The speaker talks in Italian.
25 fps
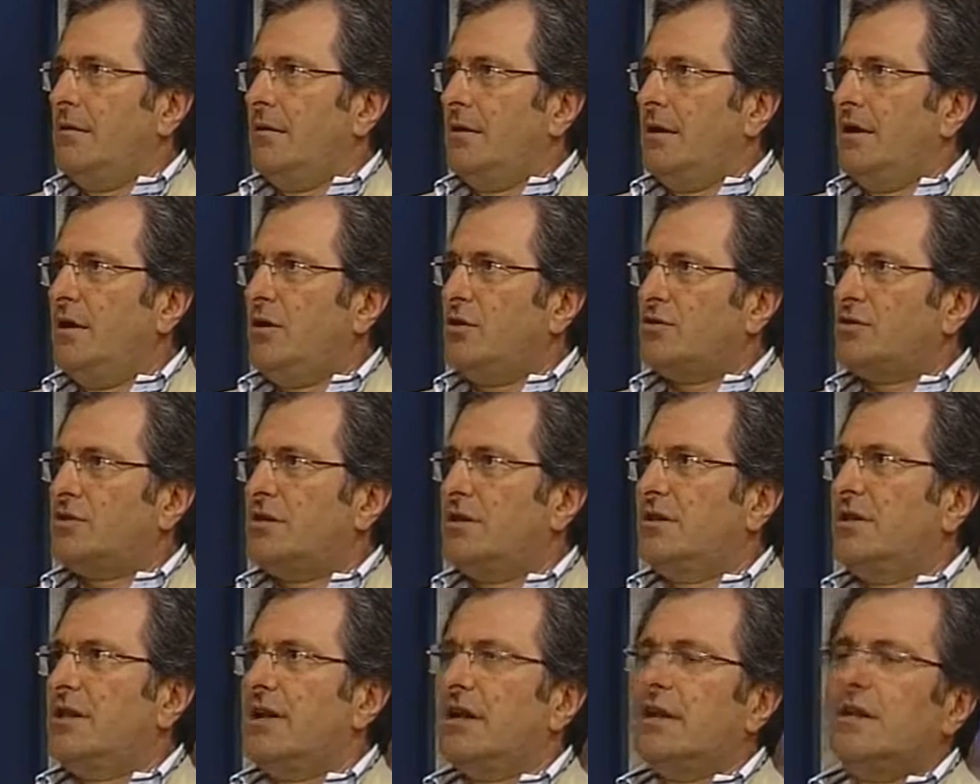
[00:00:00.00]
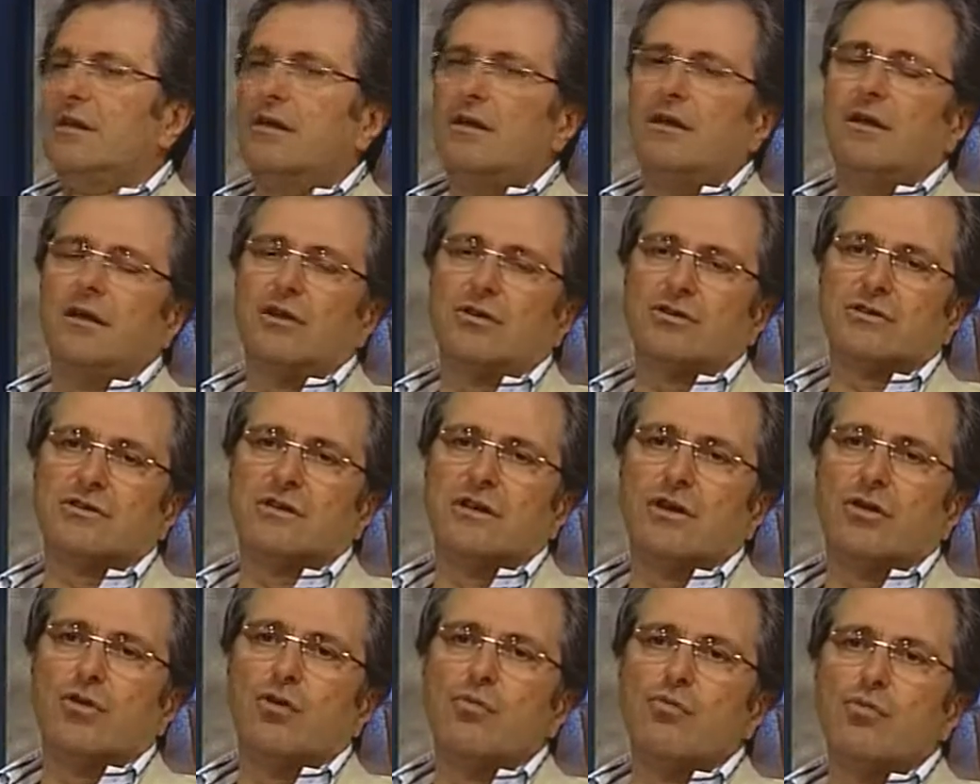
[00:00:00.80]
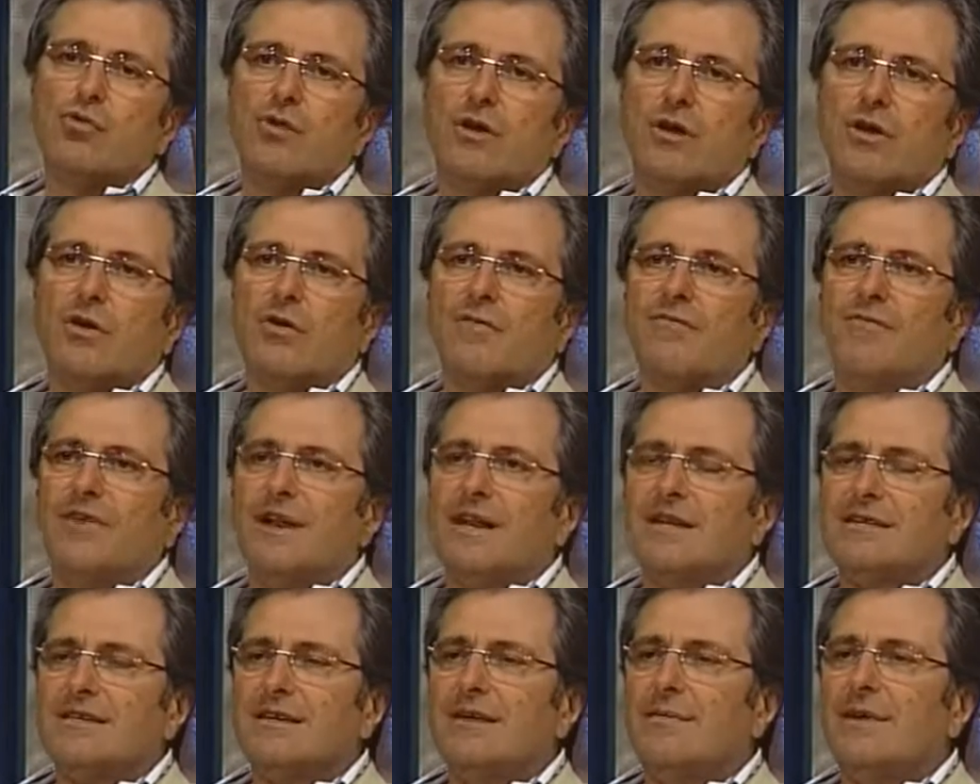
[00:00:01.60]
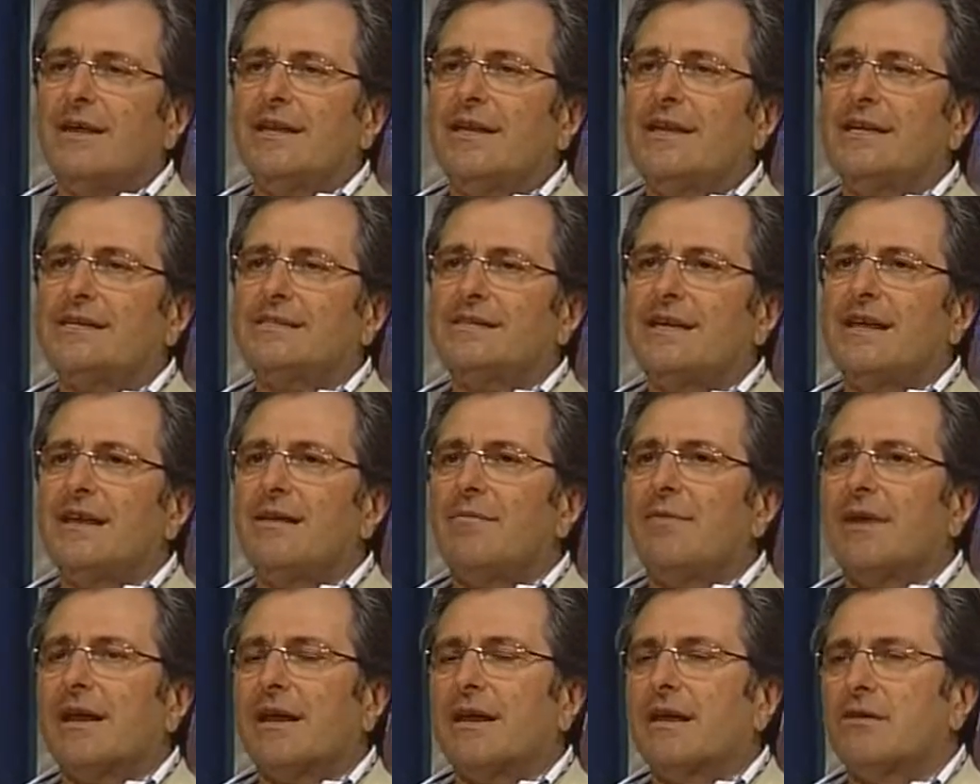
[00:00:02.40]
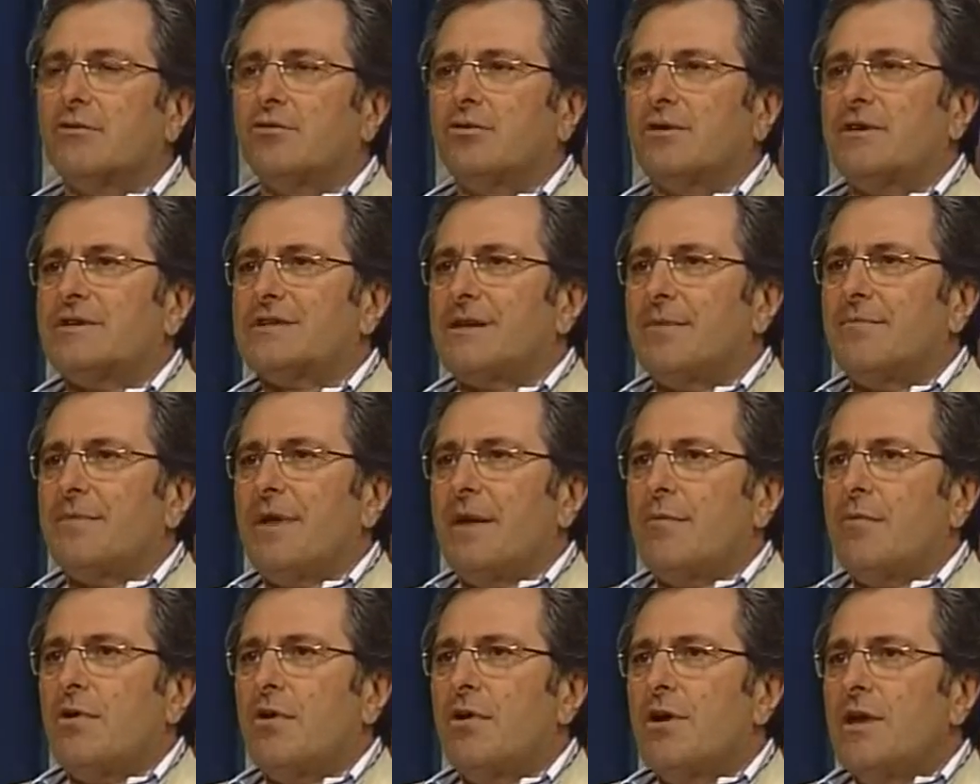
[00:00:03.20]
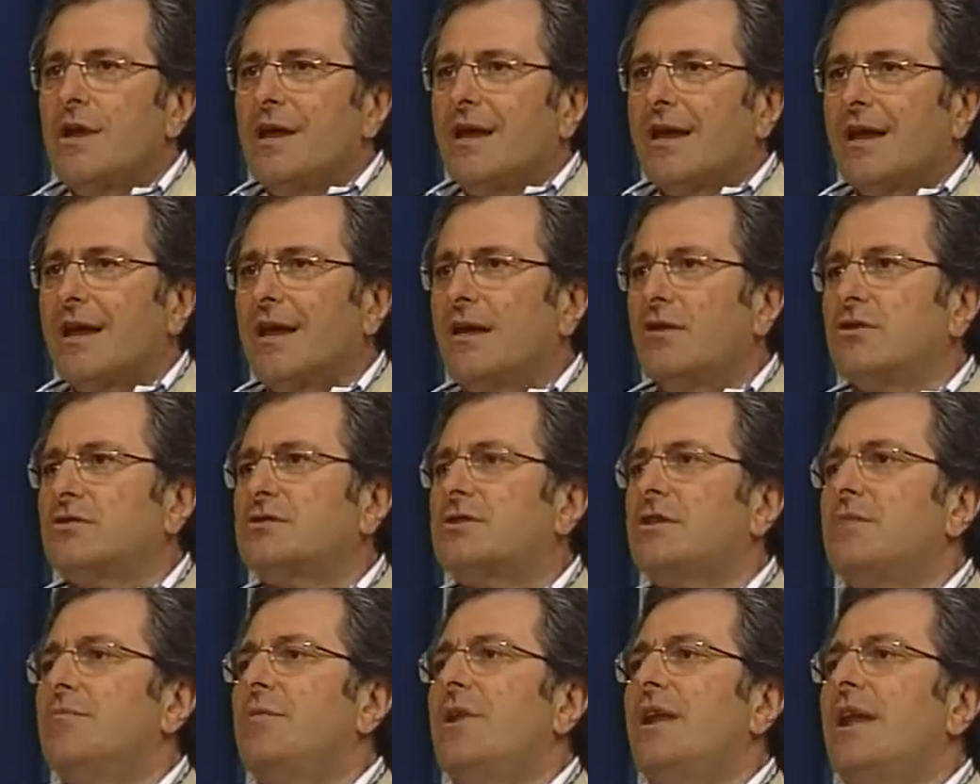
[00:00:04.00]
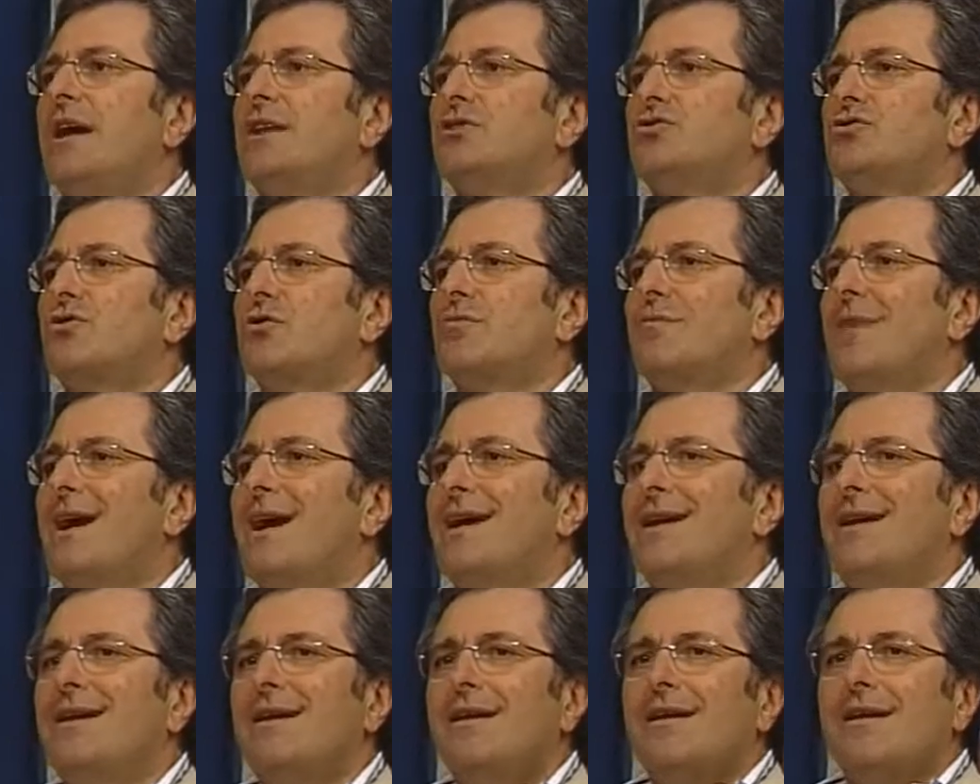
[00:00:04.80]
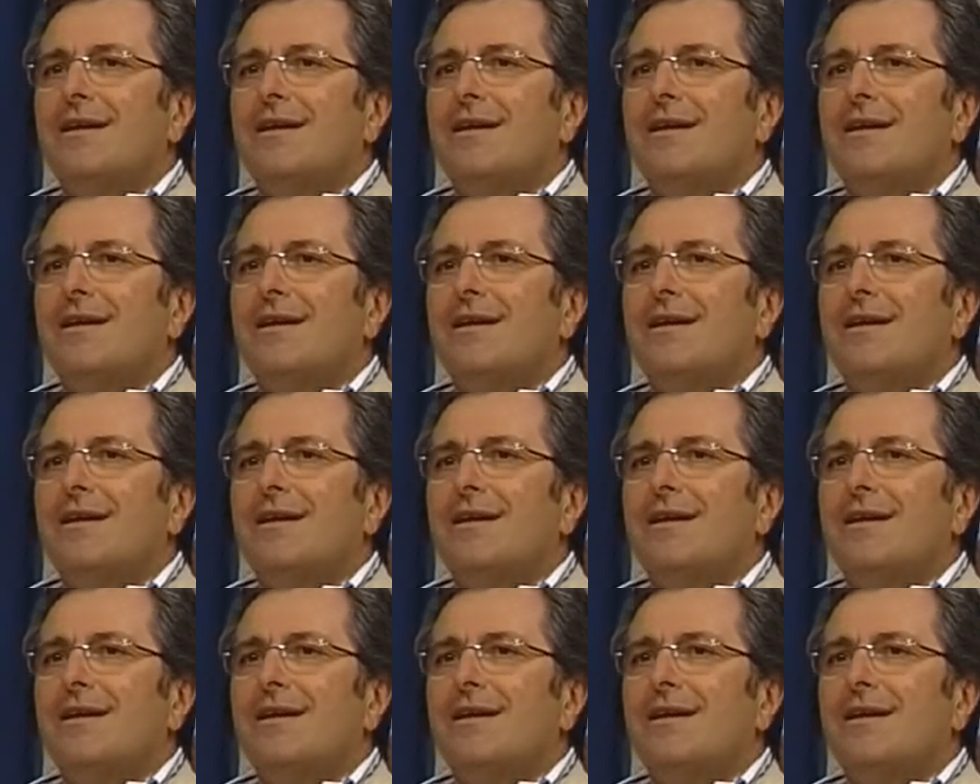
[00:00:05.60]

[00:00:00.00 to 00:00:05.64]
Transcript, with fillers: i nostri, i nostri, comuni con finanziamenti esterni perché tutti sappiamo che i nostri bilanci ormai